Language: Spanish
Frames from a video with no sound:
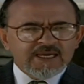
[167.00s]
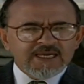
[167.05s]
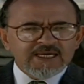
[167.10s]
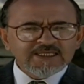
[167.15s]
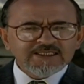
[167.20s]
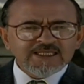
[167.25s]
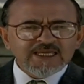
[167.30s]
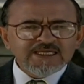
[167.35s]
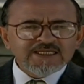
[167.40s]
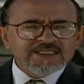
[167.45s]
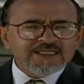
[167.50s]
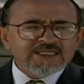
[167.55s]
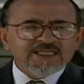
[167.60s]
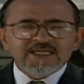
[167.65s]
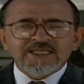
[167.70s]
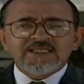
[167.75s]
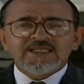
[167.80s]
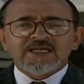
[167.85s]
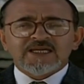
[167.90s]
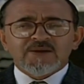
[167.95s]
Este
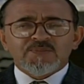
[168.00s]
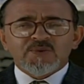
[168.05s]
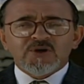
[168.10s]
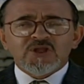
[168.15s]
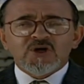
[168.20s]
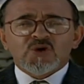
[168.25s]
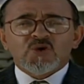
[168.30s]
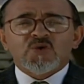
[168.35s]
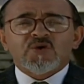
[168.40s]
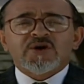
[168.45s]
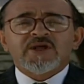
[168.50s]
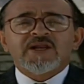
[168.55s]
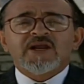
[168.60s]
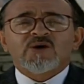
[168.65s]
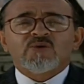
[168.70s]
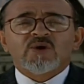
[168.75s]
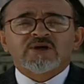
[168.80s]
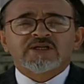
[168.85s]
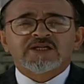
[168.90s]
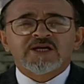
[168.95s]
incidente que puede ocurrir
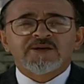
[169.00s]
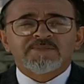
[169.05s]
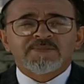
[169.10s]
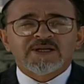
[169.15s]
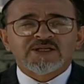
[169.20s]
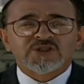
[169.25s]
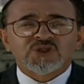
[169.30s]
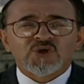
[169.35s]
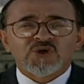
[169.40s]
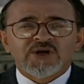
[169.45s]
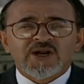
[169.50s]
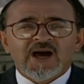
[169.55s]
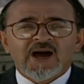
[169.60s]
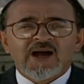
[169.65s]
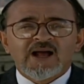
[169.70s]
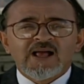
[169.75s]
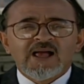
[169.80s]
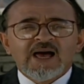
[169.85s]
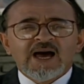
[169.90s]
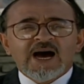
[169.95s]
a cualquier
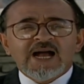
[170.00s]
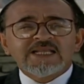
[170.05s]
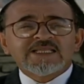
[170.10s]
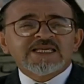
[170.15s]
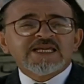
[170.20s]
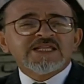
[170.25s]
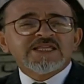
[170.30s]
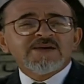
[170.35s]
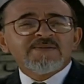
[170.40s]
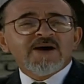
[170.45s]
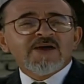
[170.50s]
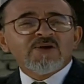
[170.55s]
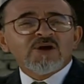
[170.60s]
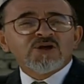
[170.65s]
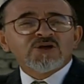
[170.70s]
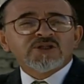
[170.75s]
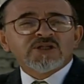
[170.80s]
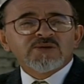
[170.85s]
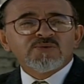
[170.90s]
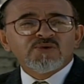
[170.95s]
persona, al ser llevado a
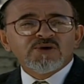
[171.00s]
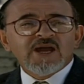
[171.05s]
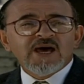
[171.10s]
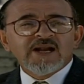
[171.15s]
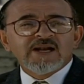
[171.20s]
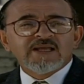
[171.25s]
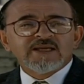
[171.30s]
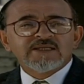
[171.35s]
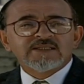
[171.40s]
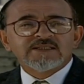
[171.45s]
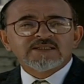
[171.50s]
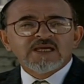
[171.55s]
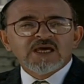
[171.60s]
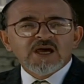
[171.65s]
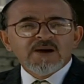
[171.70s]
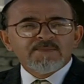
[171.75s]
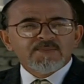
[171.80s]
los tribunales,